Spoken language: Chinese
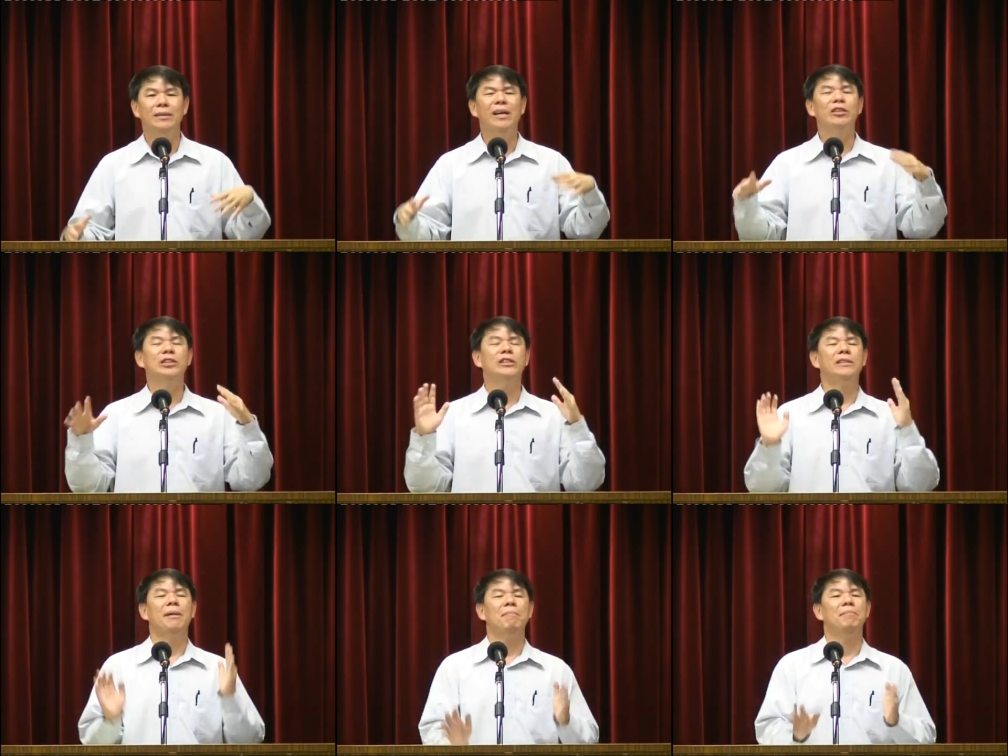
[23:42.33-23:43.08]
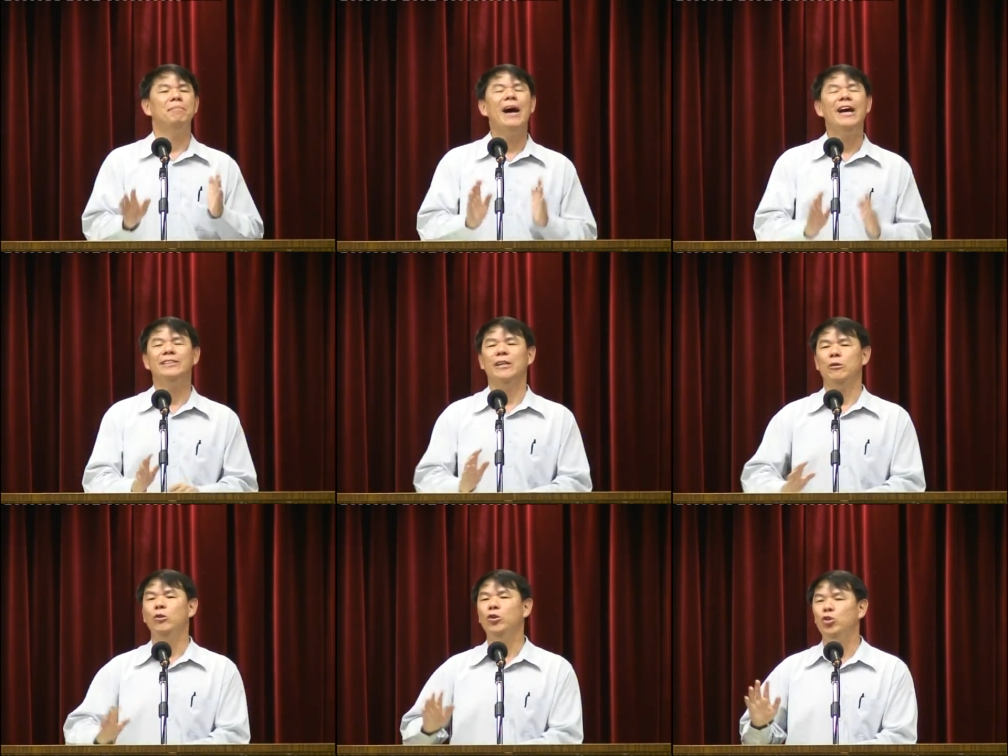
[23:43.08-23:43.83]
到审判
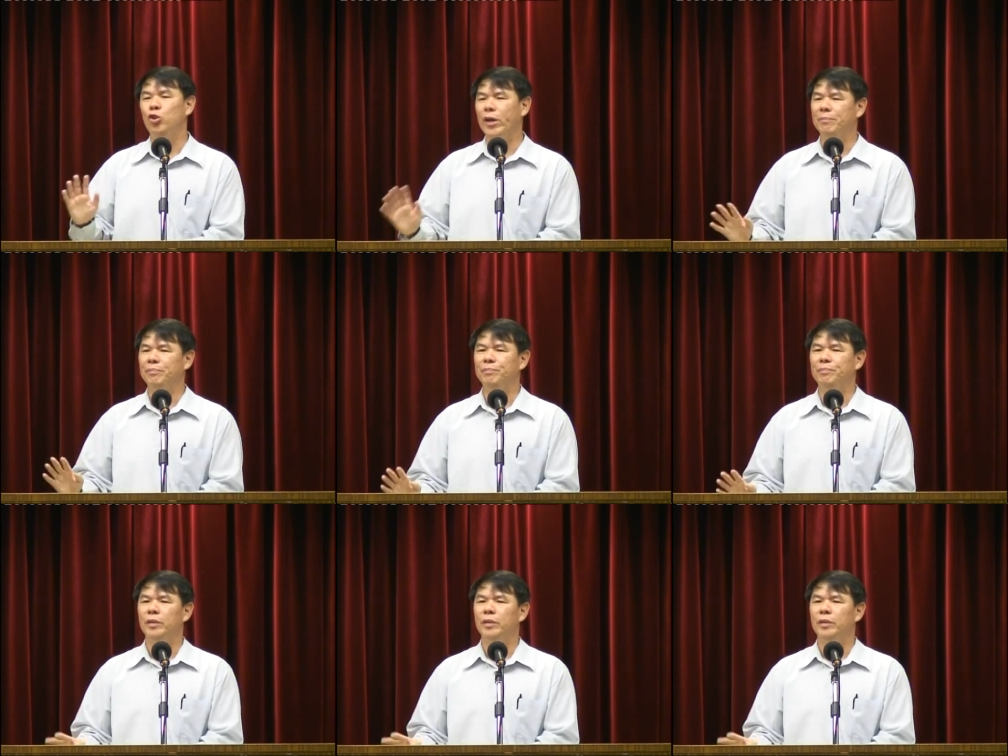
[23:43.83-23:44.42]
的预言。